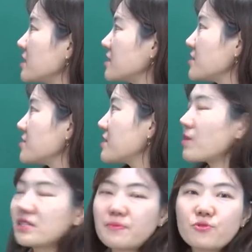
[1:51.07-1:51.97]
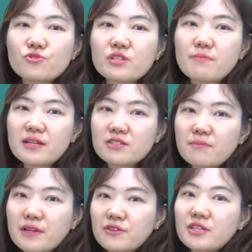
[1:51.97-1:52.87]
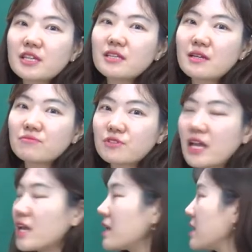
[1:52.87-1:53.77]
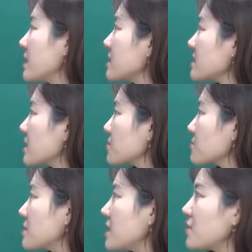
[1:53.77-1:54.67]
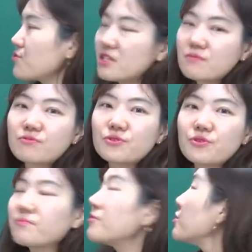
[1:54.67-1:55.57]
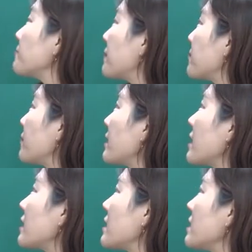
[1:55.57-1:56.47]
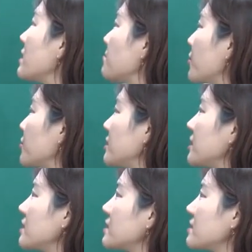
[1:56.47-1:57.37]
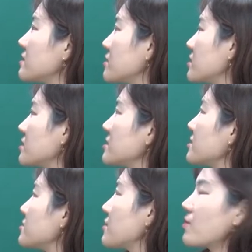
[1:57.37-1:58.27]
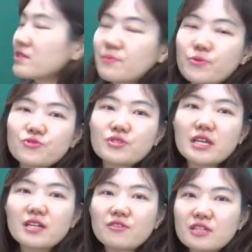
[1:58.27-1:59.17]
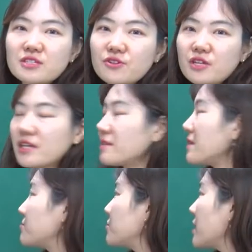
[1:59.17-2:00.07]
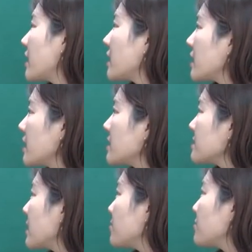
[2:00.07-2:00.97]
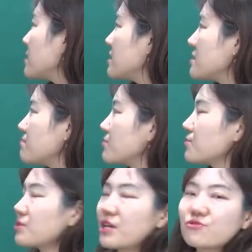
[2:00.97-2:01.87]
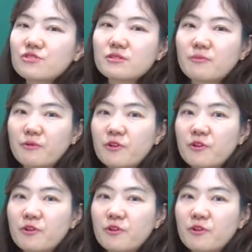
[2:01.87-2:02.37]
증여세 과세 표준이 8천만 원이기 때문에 상속세 세율이 10%인 반면에 며느리는 증여세 과세 표준이 1억 2천이기 때문에 세율이 20% 세율을